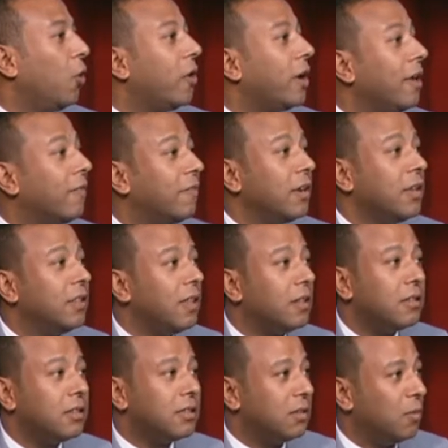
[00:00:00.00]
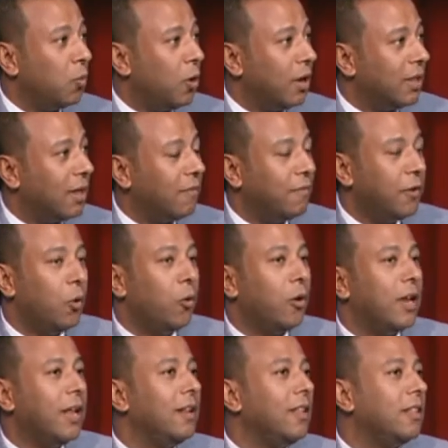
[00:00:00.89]
حريه في ان انت تنظم وقتك في
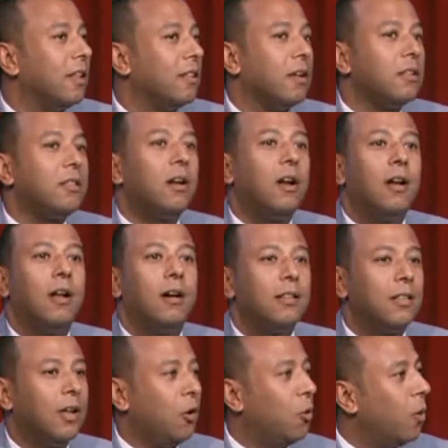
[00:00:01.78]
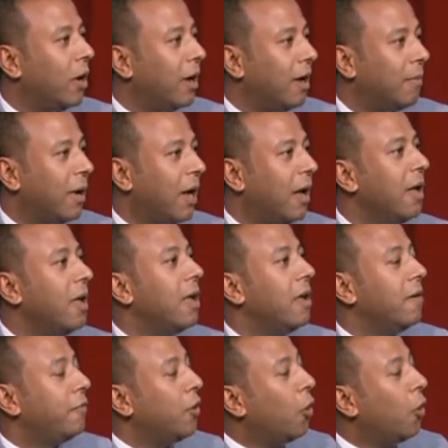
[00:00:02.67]
حريه ان انت تختار علاقاتك جوه الجامعه بالزبط.